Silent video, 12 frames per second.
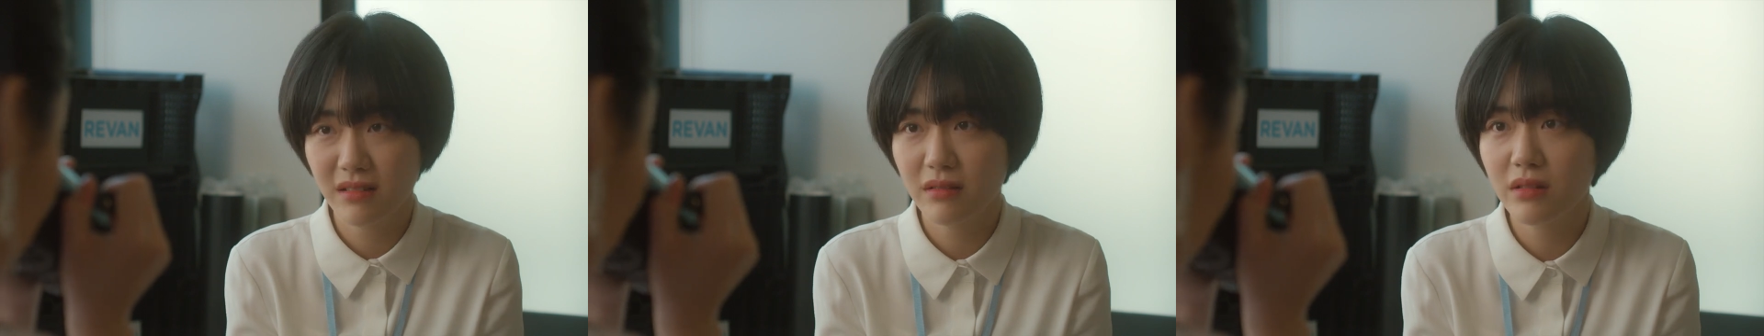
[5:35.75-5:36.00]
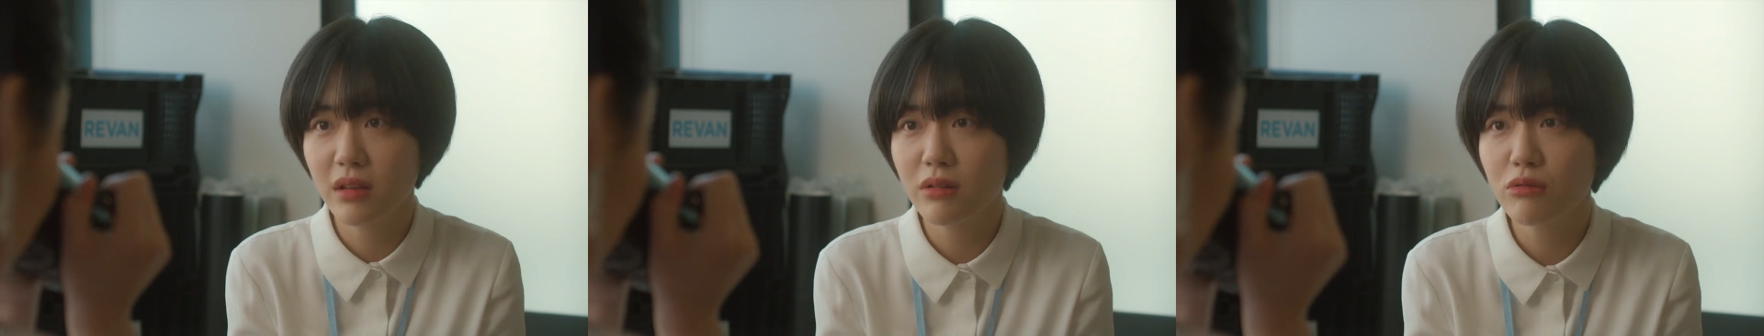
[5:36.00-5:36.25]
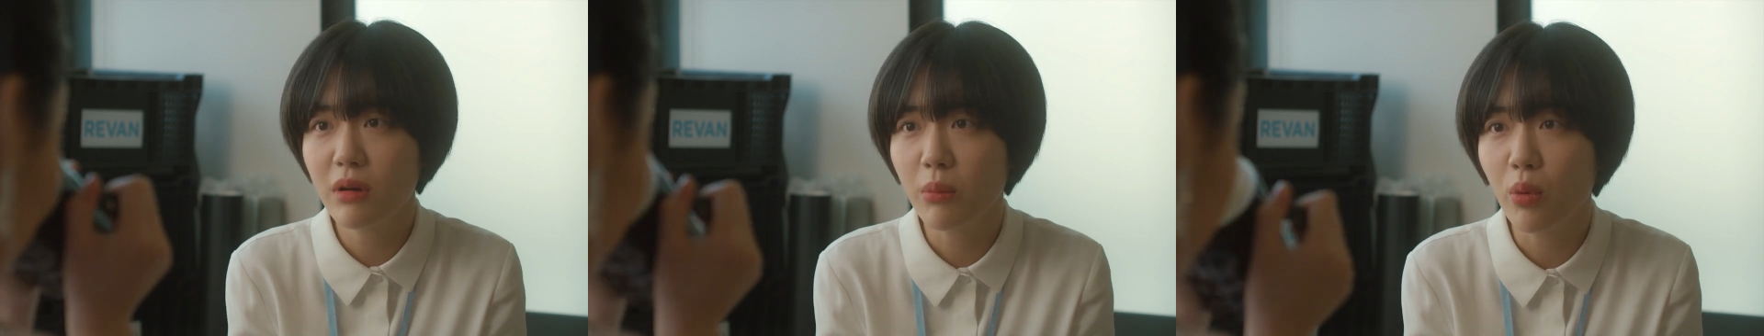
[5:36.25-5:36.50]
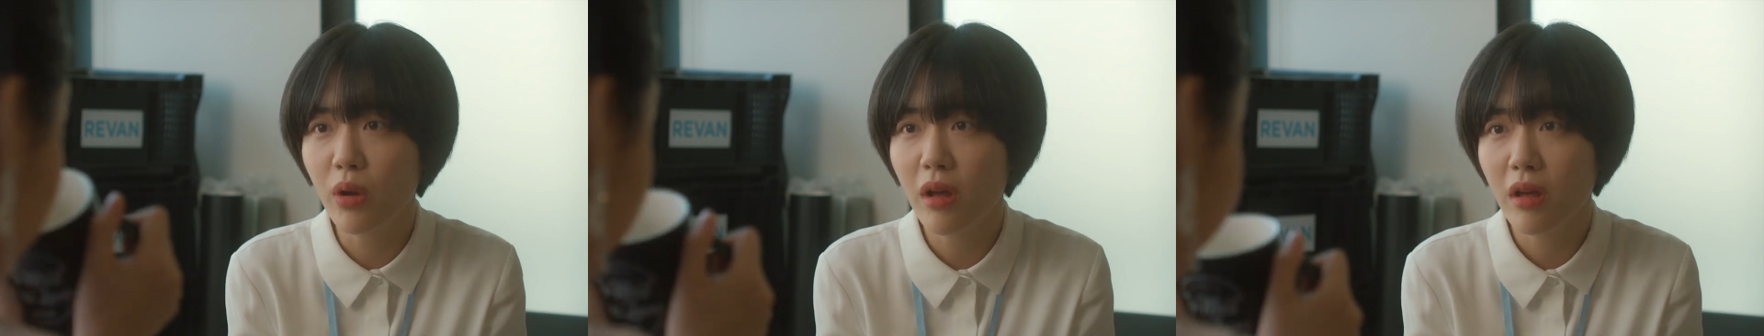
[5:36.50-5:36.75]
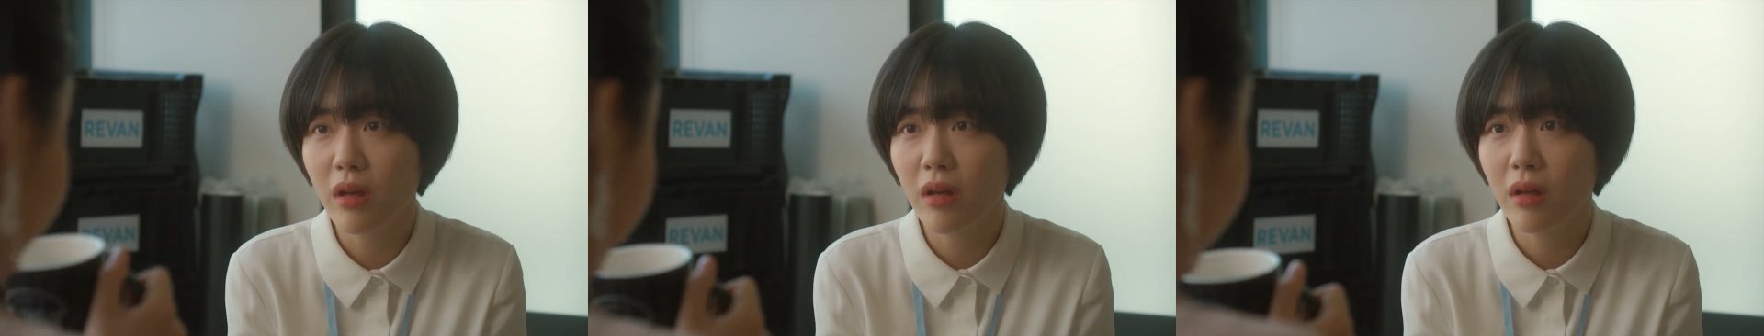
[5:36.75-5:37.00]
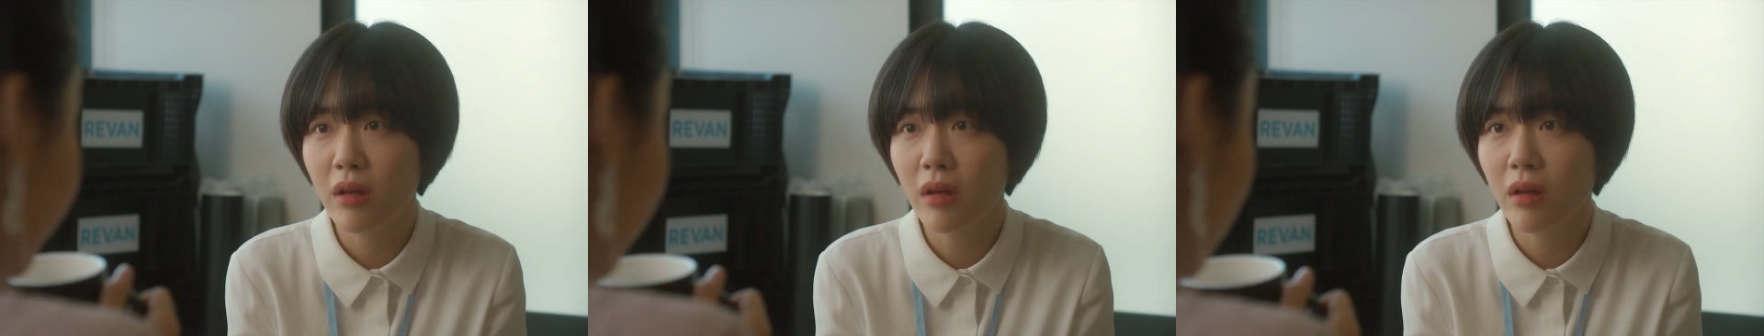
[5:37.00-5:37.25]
근데 이유가 뭐래? 몰라.